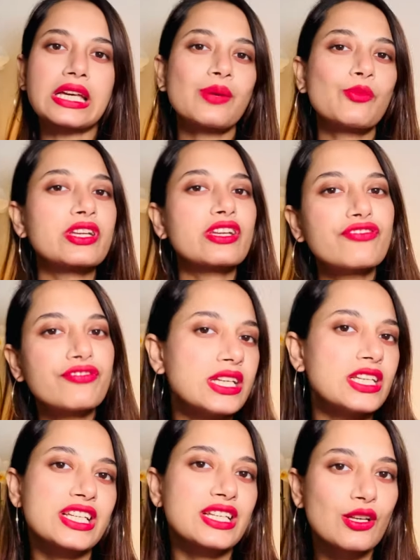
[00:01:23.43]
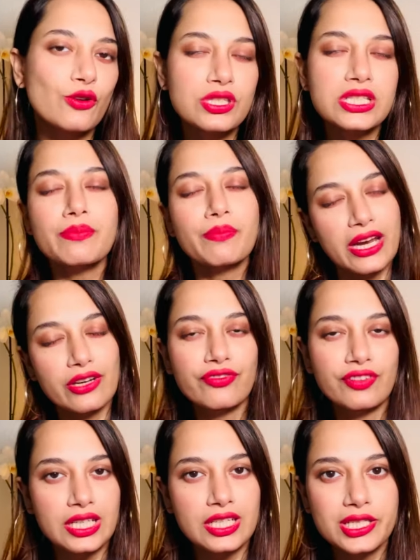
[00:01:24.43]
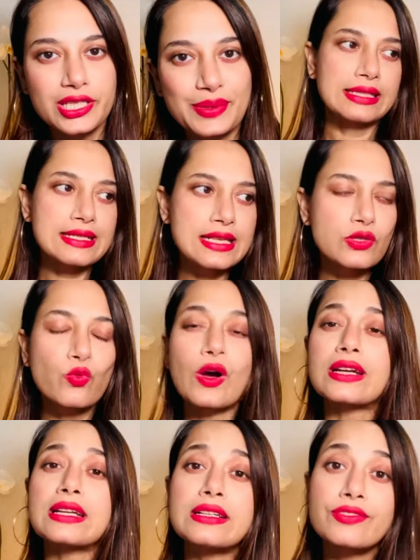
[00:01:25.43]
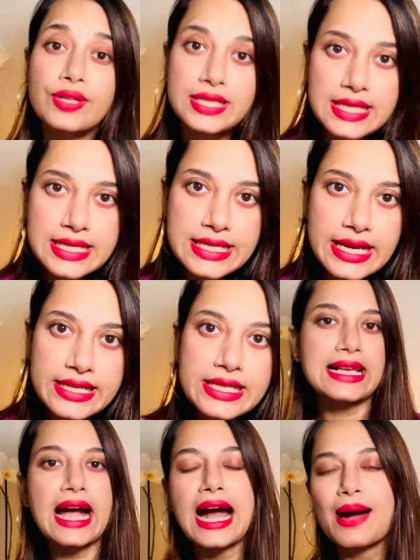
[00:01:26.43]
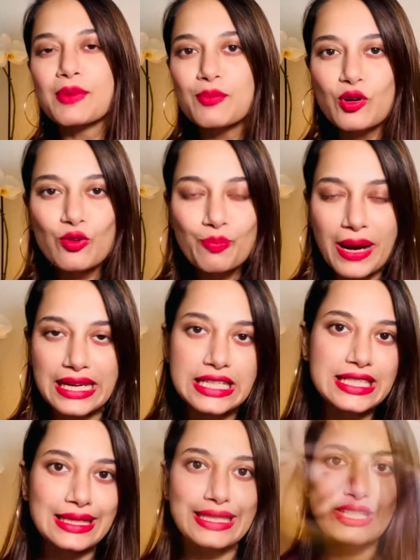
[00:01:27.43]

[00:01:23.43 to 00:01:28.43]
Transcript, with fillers: এবং এটা ফিনিশিংটা হচ্ছে ম্যাট ফিনিশ দিস ইজ ওয়াটার রেজিস্ট্যান্ট ঘাম এবং পানির সাথে